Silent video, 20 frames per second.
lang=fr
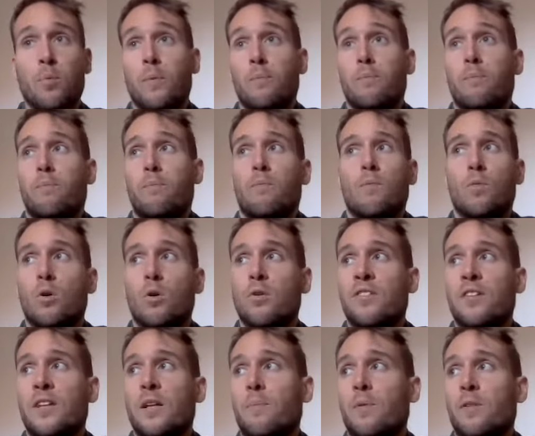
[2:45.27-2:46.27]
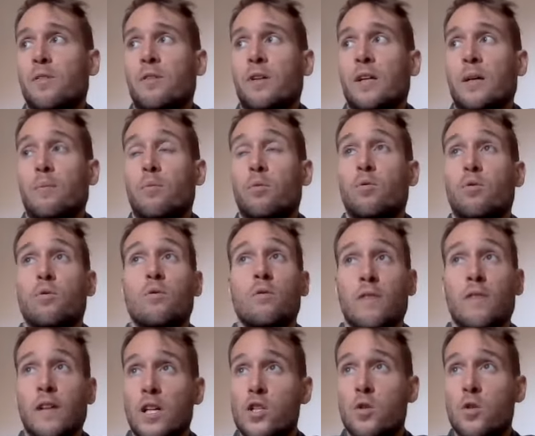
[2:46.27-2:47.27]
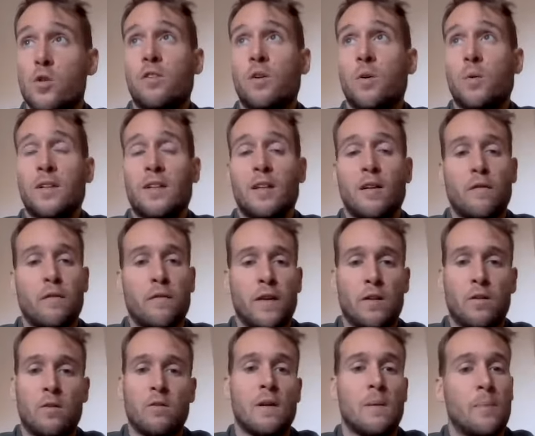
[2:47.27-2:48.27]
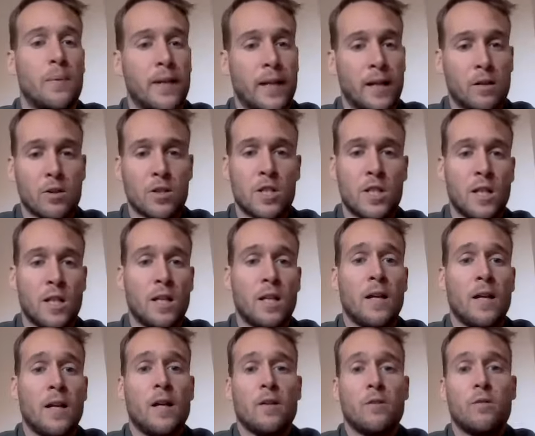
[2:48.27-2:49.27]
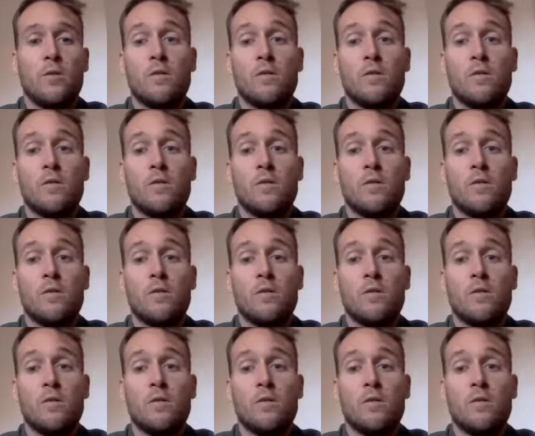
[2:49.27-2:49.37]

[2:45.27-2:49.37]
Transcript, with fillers: Et puis aussi parce qu'il y a beaucoup de nouvelles choses qui ont été faites, de nouvelles pédagogies,